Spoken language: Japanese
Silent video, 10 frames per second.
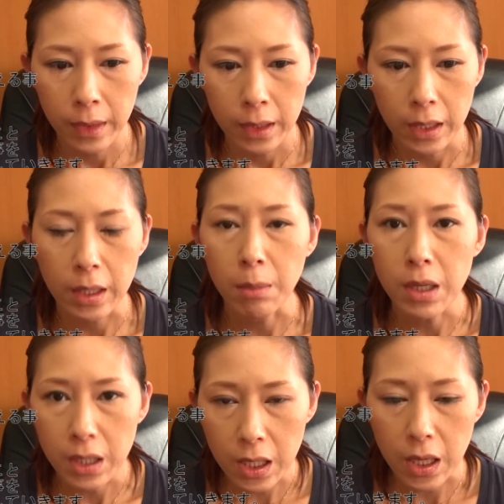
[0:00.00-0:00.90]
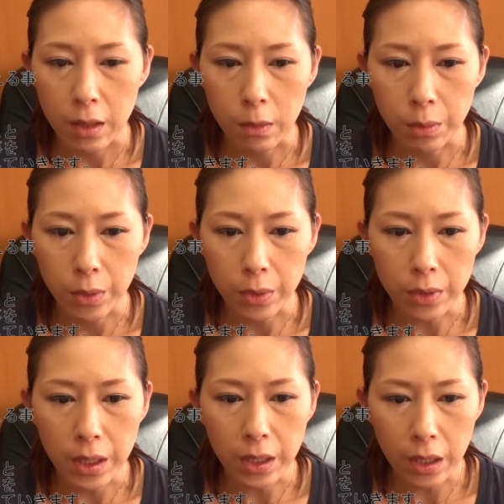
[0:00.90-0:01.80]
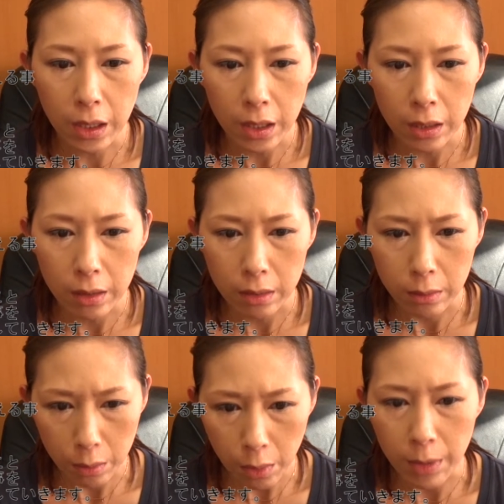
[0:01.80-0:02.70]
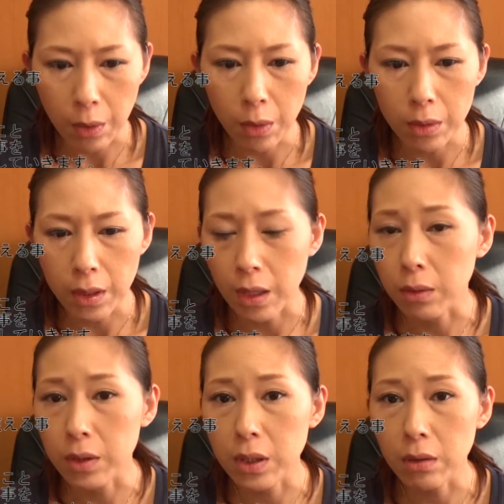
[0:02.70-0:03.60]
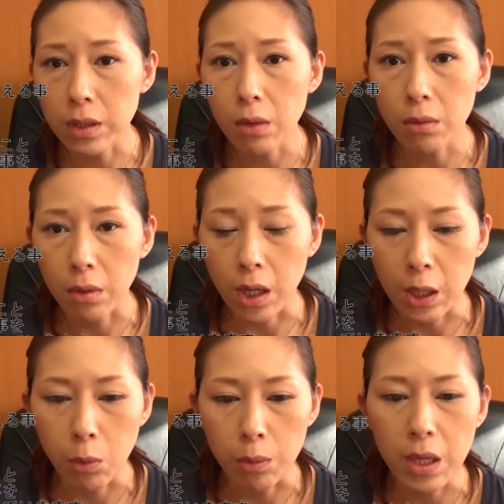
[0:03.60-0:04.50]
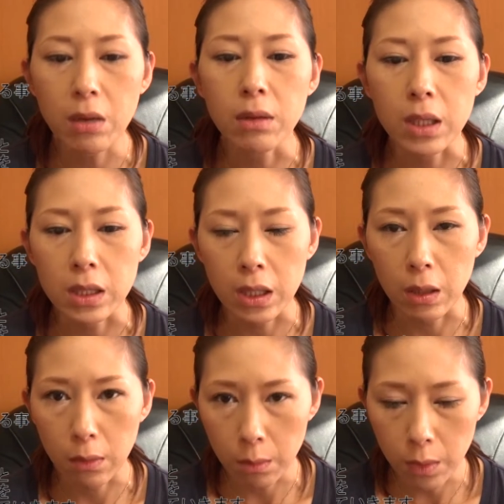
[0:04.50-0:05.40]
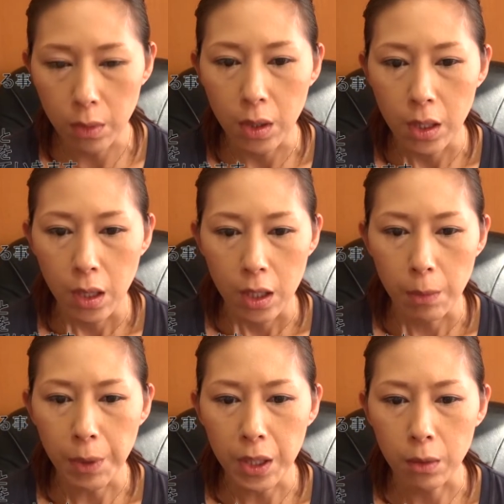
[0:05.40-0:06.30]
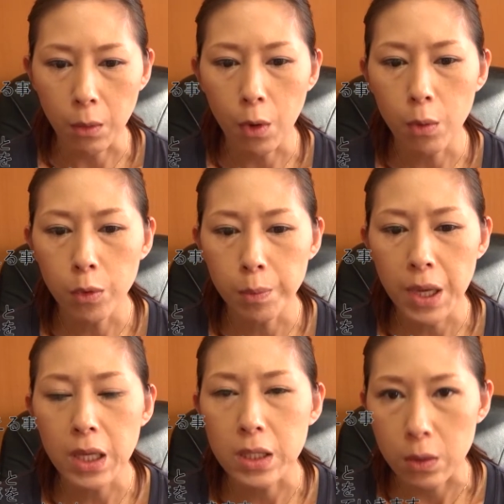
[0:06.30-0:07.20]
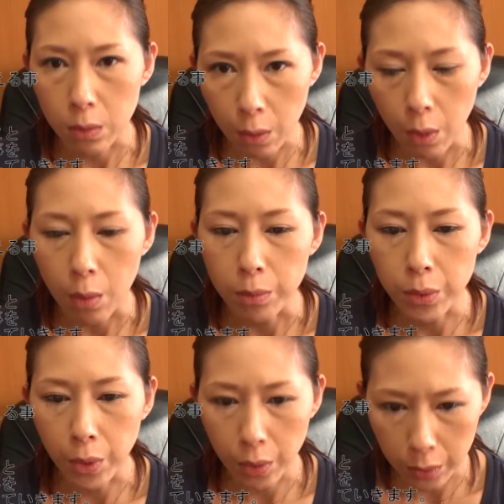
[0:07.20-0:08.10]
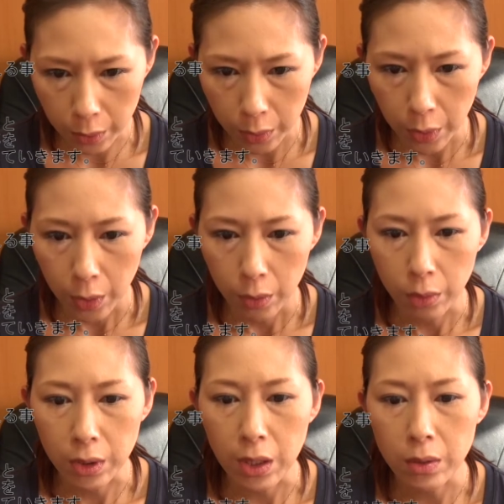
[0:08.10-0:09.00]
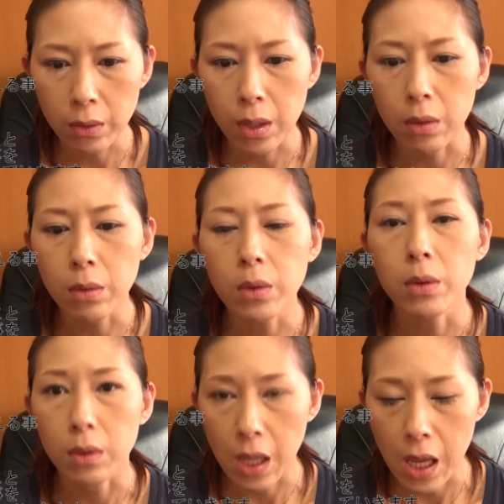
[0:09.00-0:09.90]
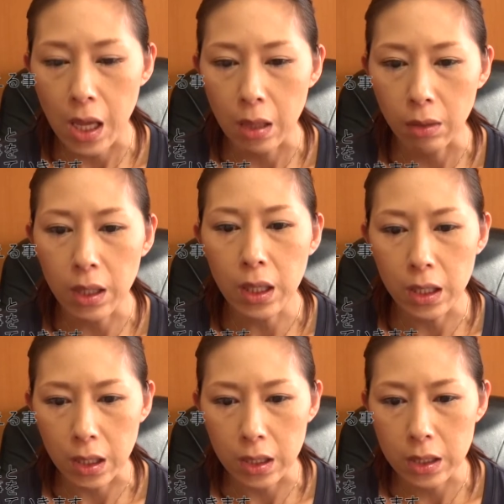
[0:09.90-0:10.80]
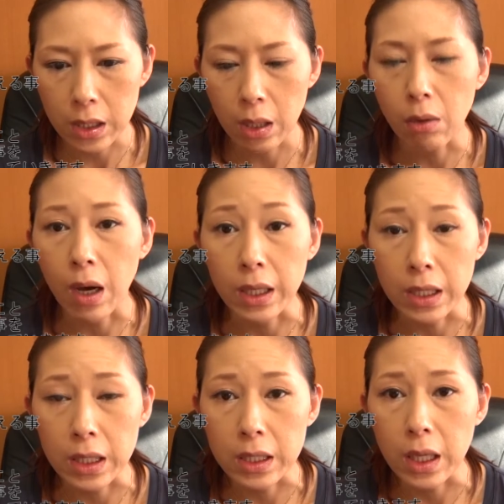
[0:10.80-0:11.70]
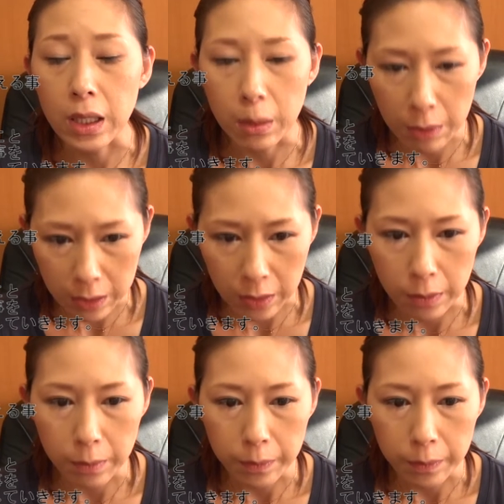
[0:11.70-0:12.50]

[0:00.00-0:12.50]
でたまに、えっと、ブログだけの、まあ、えっと、自宅サロンの方も見えるんですけれどもやっぱりあのホームページとブログの2つをやることで、えっと、かなり力を発揮していきます。